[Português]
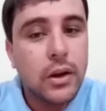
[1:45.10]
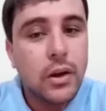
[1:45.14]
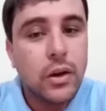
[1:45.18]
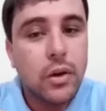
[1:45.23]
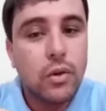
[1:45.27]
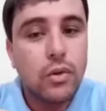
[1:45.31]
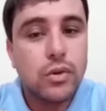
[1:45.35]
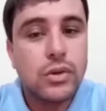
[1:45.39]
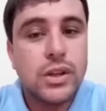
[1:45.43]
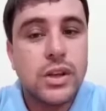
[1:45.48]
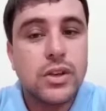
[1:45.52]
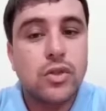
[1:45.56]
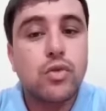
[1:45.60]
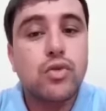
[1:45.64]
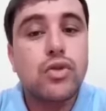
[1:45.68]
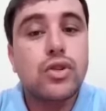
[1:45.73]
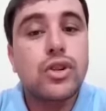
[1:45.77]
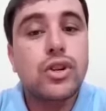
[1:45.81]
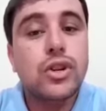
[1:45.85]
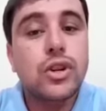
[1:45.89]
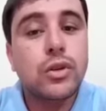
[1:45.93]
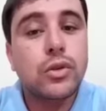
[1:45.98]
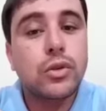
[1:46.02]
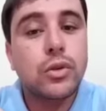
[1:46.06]
ou seja, o
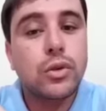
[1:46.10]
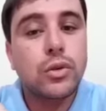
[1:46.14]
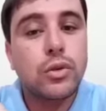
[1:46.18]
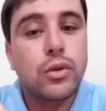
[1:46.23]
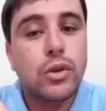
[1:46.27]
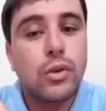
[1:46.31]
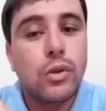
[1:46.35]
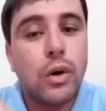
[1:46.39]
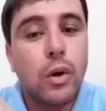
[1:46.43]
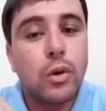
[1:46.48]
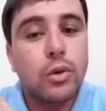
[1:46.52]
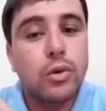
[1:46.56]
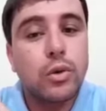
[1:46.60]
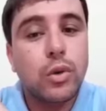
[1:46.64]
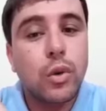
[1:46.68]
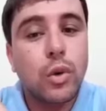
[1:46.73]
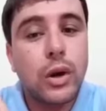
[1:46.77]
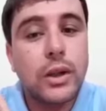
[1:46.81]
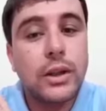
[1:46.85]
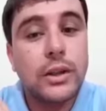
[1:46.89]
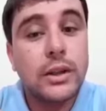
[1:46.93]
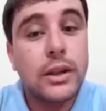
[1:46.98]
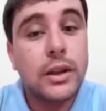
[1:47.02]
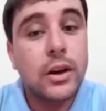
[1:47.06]
título que o autor
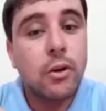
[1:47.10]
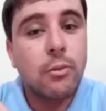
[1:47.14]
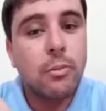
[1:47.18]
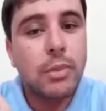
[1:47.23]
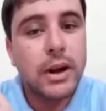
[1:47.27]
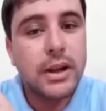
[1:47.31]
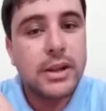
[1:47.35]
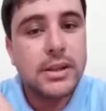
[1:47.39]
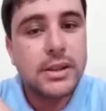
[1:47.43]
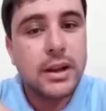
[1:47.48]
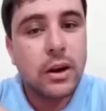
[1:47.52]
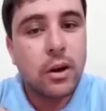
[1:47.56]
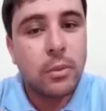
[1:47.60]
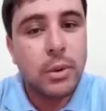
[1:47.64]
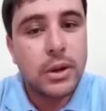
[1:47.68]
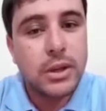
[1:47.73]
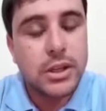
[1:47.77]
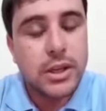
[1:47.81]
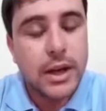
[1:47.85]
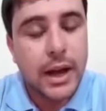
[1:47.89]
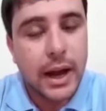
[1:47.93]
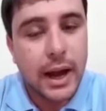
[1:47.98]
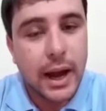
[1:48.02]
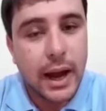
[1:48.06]
deu para essa obra
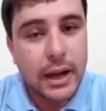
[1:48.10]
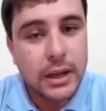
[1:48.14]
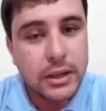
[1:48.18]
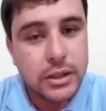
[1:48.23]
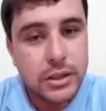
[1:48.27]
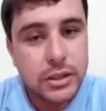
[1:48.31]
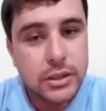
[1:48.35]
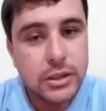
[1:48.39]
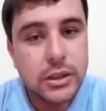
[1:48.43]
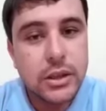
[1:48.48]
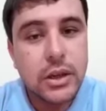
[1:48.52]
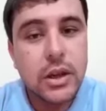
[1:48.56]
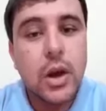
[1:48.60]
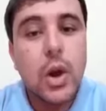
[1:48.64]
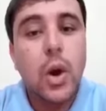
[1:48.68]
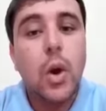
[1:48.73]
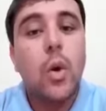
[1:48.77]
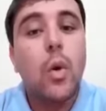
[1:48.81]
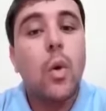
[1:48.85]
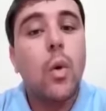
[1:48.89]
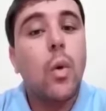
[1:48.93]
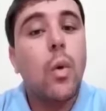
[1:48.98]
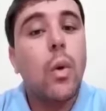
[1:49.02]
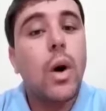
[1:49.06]
de arte,
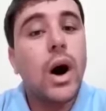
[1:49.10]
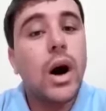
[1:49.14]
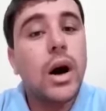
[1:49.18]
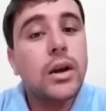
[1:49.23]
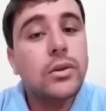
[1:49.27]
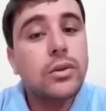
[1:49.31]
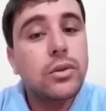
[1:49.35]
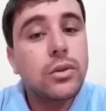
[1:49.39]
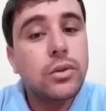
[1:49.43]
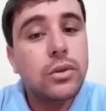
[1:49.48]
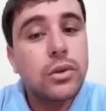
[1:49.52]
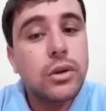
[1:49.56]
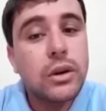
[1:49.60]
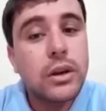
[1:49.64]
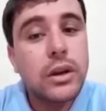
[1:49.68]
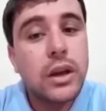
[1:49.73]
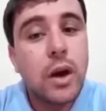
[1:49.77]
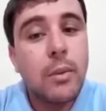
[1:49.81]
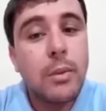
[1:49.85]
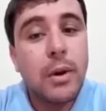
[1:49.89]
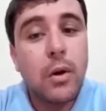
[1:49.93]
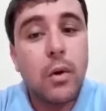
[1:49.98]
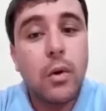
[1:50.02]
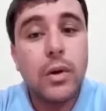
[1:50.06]
o ano, que é
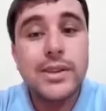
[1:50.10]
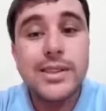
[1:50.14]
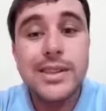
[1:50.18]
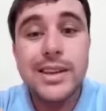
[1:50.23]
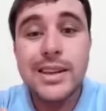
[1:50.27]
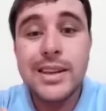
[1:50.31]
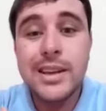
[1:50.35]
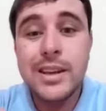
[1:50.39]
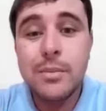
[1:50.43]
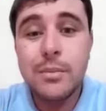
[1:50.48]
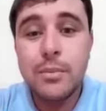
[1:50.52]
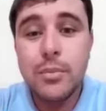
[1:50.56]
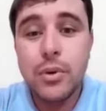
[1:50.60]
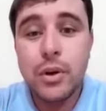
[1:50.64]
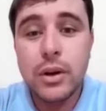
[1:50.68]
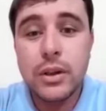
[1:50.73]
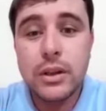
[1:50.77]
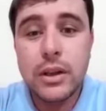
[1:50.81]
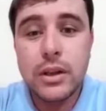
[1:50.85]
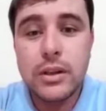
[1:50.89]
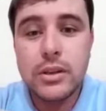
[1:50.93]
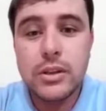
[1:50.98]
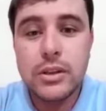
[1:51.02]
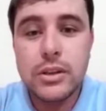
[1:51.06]
uma coisa
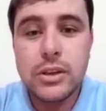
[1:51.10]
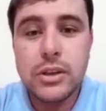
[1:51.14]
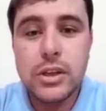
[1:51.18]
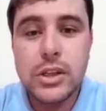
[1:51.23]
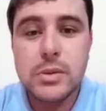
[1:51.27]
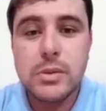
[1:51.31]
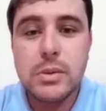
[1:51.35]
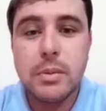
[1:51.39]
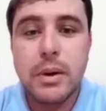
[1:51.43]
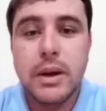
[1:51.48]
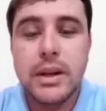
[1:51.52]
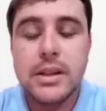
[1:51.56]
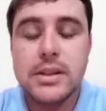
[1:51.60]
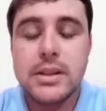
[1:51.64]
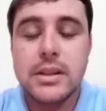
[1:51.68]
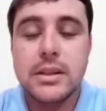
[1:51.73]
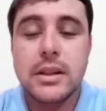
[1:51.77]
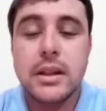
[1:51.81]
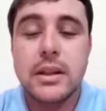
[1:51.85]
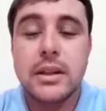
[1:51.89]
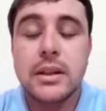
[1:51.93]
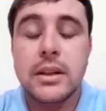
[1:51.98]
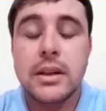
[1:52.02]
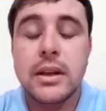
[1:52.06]
importantíssima para se
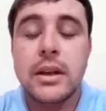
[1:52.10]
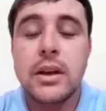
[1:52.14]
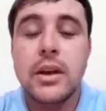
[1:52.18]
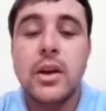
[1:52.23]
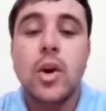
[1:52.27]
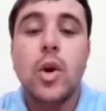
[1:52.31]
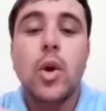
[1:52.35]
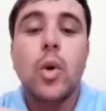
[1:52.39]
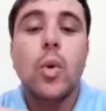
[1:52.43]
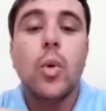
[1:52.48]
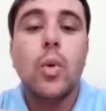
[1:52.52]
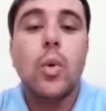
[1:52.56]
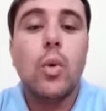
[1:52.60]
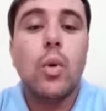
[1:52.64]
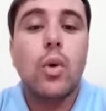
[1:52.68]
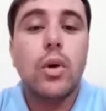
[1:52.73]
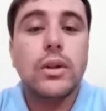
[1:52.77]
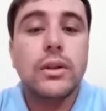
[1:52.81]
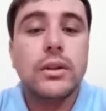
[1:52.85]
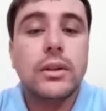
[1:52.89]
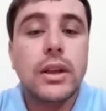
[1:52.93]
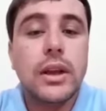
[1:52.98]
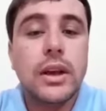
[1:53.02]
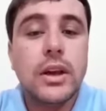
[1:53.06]
entender o
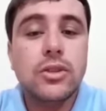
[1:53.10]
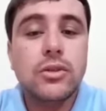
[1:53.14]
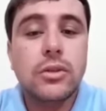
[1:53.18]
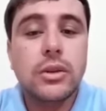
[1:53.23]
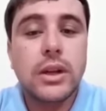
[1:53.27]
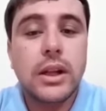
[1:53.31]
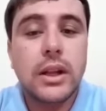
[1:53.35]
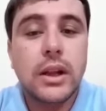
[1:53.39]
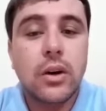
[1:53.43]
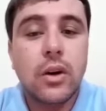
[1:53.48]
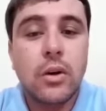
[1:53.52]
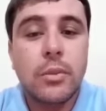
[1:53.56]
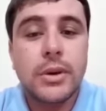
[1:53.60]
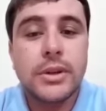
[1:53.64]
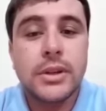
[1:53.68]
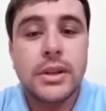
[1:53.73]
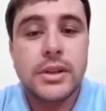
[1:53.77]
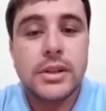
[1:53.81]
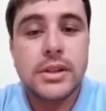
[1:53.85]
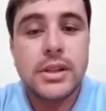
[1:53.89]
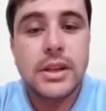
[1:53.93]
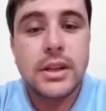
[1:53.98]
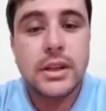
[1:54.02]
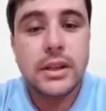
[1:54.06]
contexto que aquela obra está
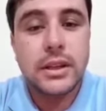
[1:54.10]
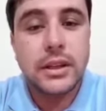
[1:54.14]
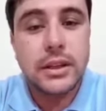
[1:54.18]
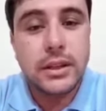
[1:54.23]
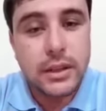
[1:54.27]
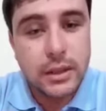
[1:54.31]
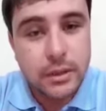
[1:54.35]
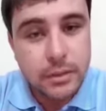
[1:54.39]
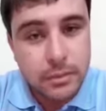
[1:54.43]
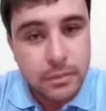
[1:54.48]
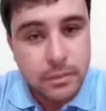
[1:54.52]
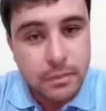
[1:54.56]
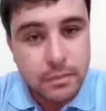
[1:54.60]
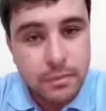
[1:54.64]
inserida,